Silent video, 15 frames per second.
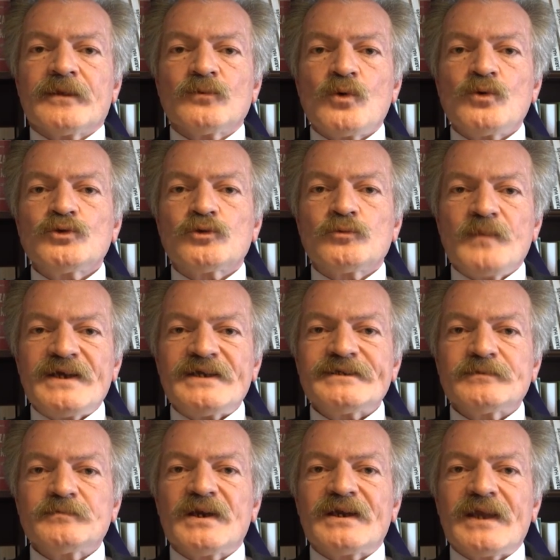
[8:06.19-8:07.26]
nohut,
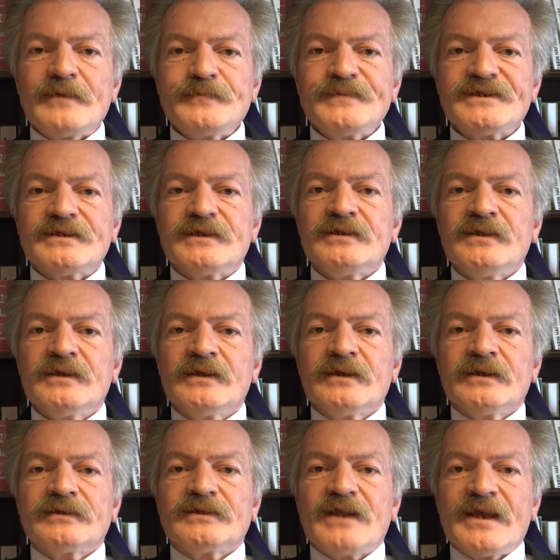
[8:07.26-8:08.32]
mercimek hepsinin
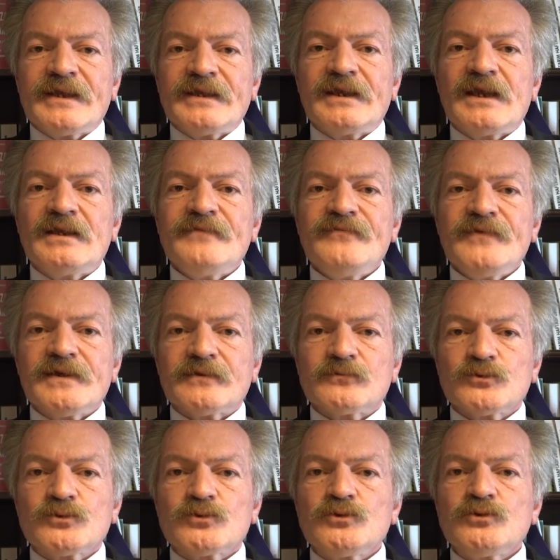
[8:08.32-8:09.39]
dengeli ve
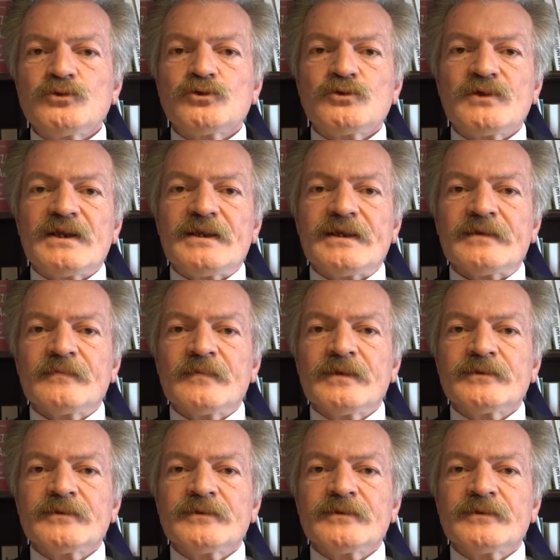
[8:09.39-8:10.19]
uzun süreli